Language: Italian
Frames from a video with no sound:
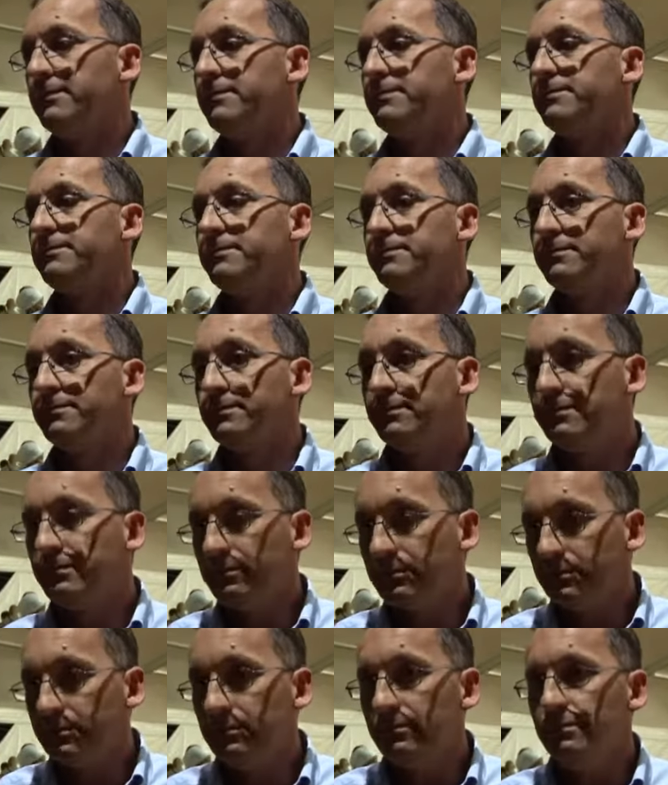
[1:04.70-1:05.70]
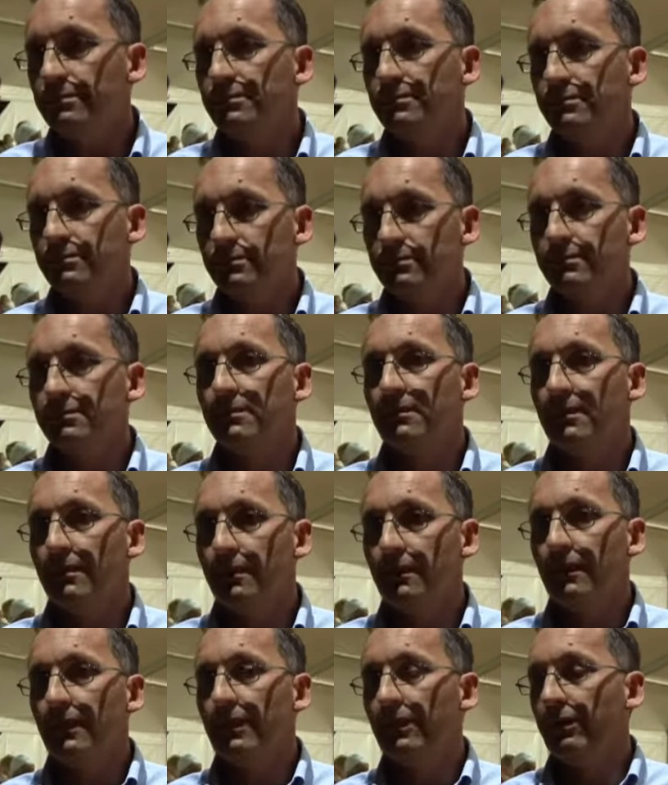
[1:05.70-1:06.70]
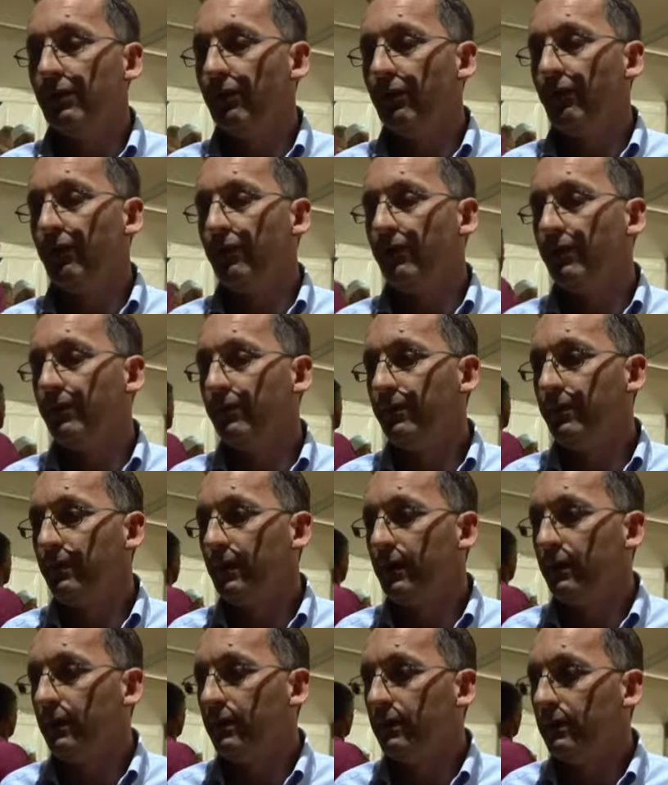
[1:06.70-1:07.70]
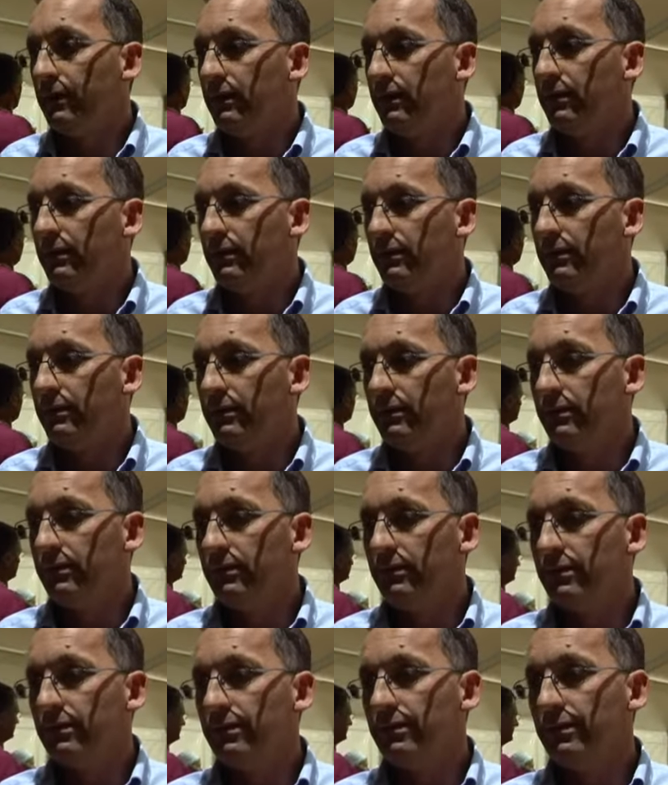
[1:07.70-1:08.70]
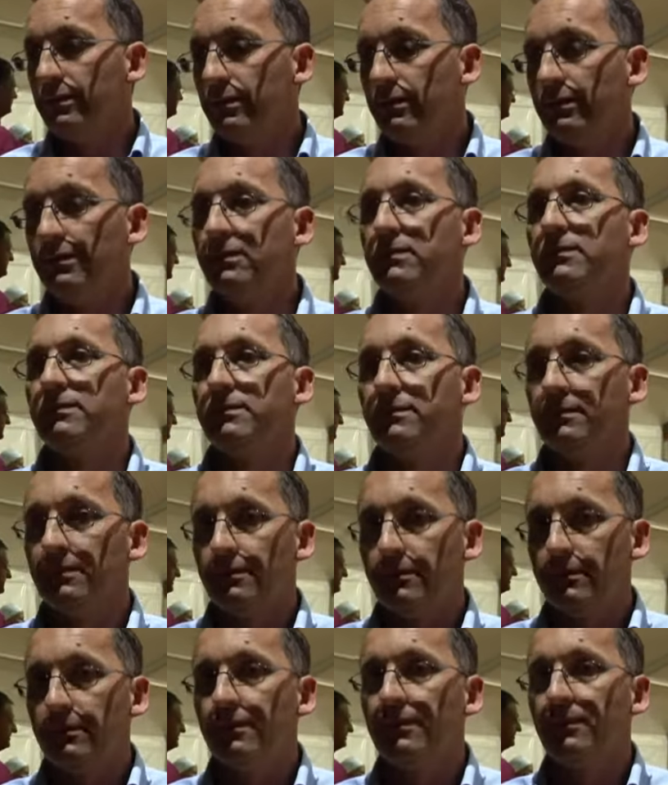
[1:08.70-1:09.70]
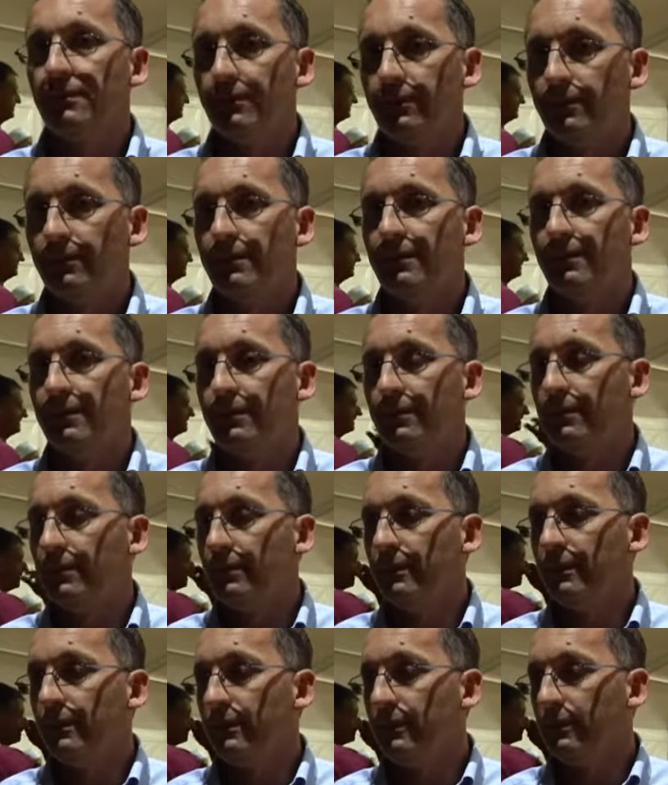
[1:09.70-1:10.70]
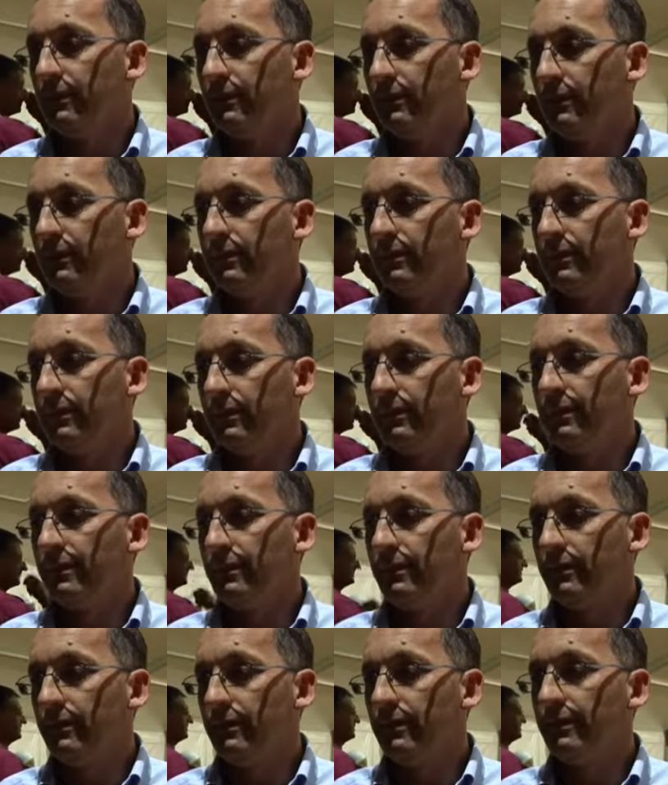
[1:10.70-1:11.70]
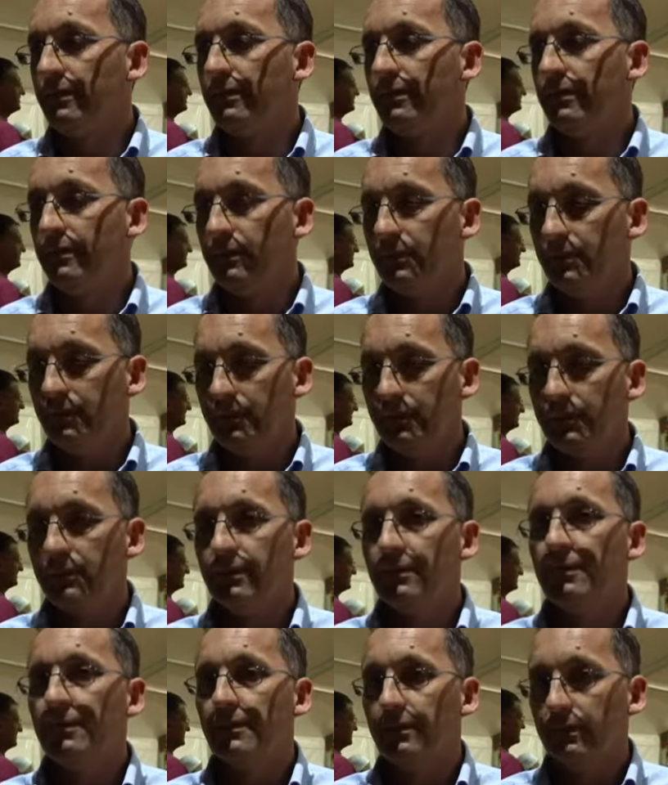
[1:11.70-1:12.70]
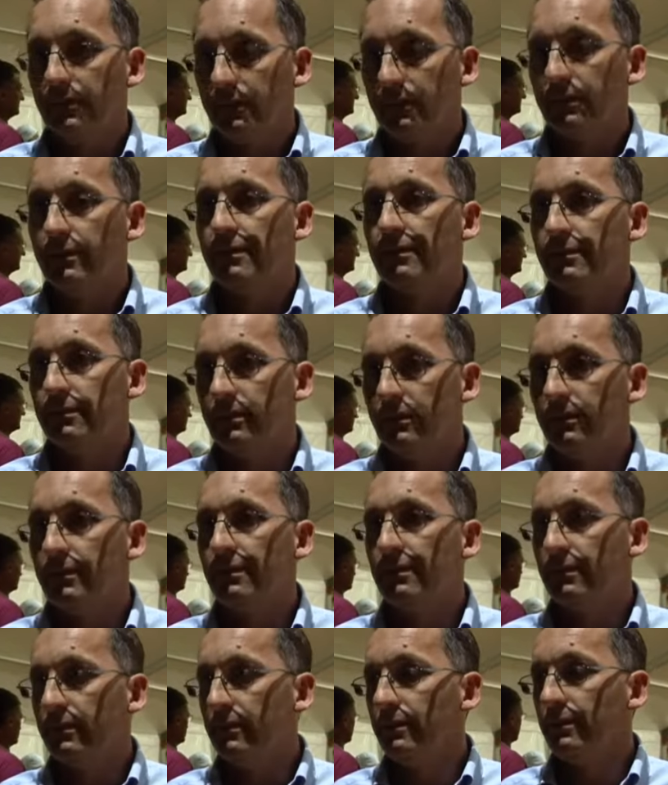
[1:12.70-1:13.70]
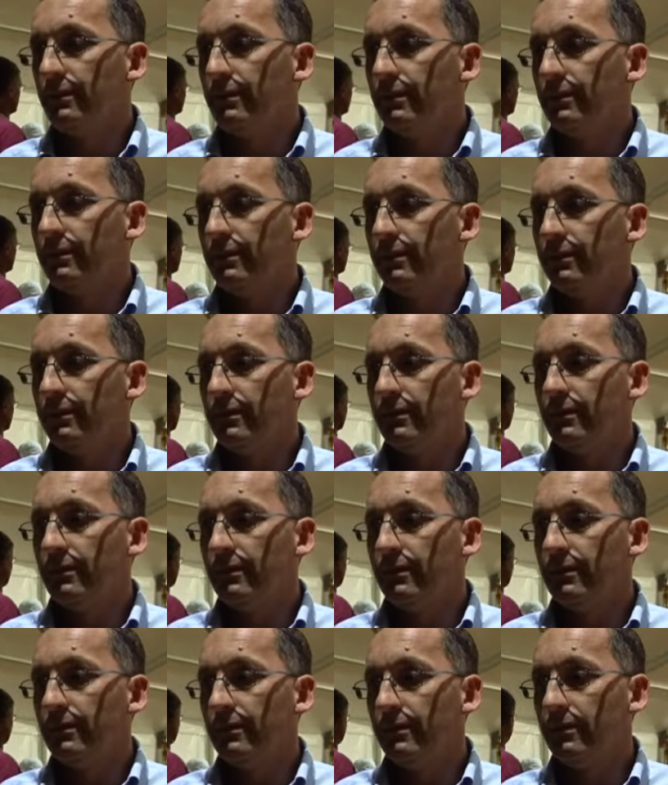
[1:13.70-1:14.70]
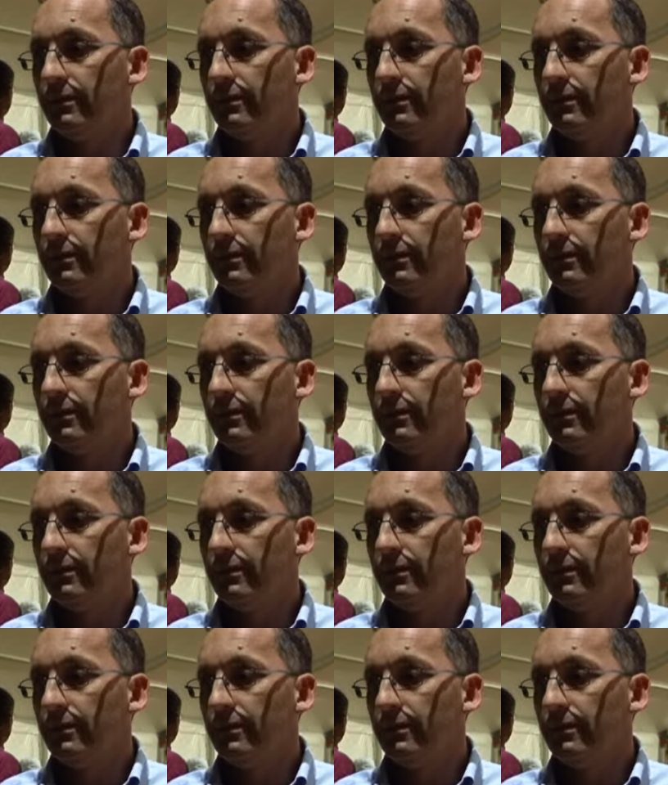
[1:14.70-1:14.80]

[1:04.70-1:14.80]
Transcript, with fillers: chilometro zero, quindi incentiviamo anche eh, quello che è i prodotti locali e soprattutto i ristoranti locali e facciamo conoscere l'ossola anche a chi ci sta